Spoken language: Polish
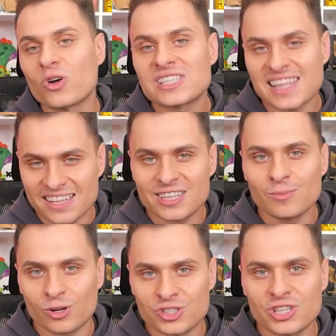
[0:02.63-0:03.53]
ostatnim
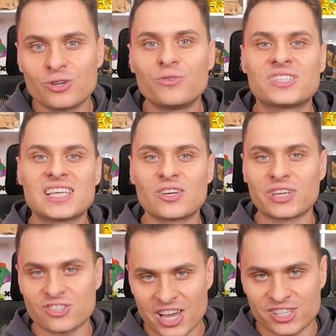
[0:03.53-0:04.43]
odcinku w sezonie
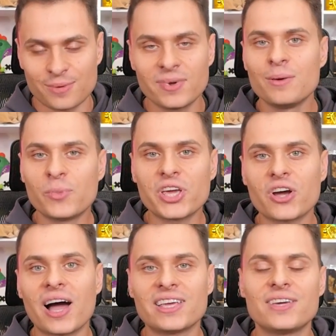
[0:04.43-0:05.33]
trzecim. Moi
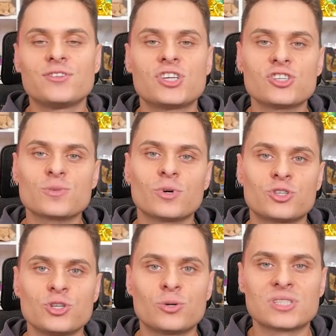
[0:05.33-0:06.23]
kochani, w dzisiejszym
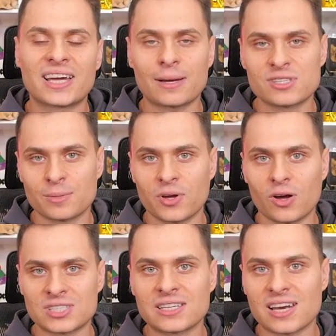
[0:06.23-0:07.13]
odcinku zagramy sobie
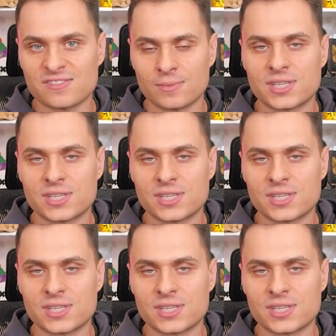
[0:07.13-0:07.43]
ostatni raz w tym